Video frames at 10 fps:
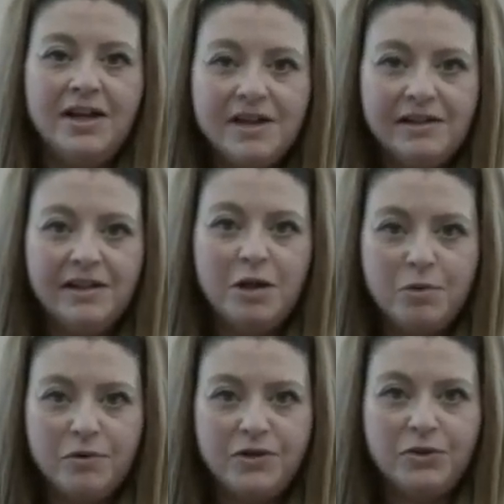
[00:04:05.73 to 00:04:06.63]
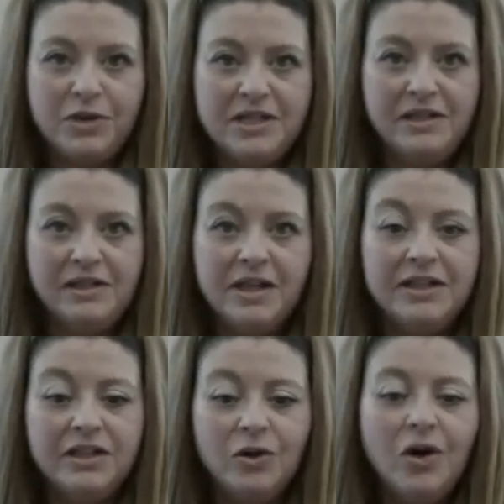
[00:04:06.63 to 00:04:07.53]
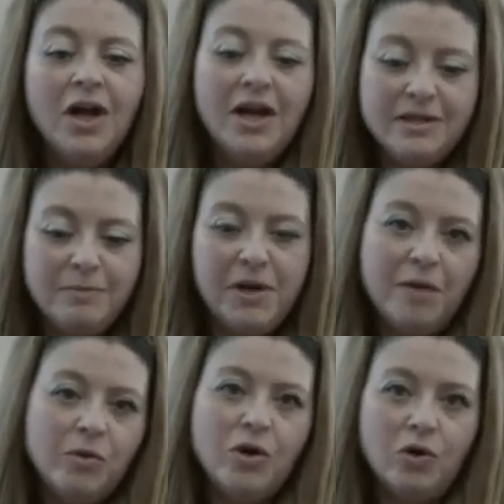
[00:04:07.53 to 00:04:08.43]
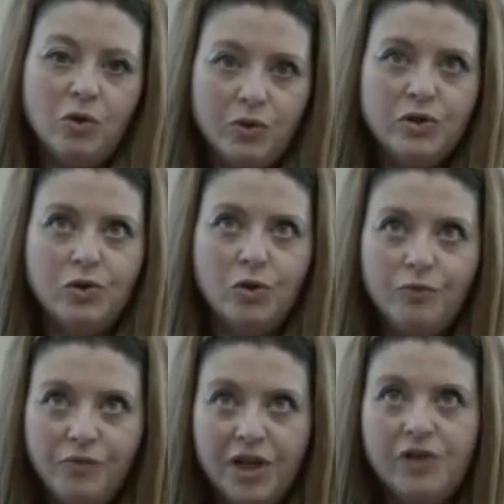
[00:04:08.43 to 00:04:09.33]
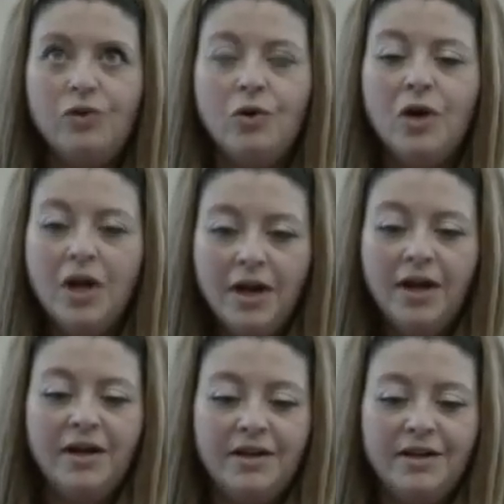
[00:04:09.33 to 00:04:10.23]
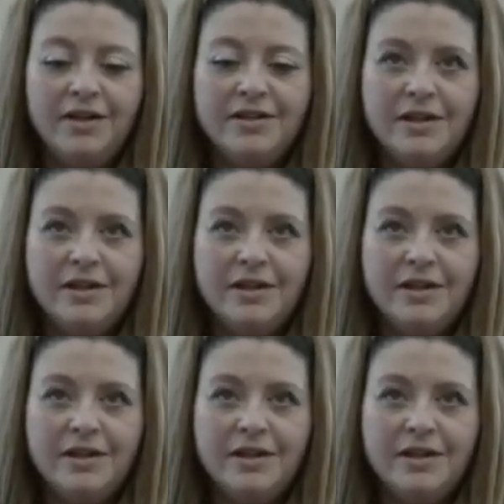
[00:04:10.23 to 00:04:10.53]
la rete dei professionisti della LIO e speriamo che con questo convegno eh,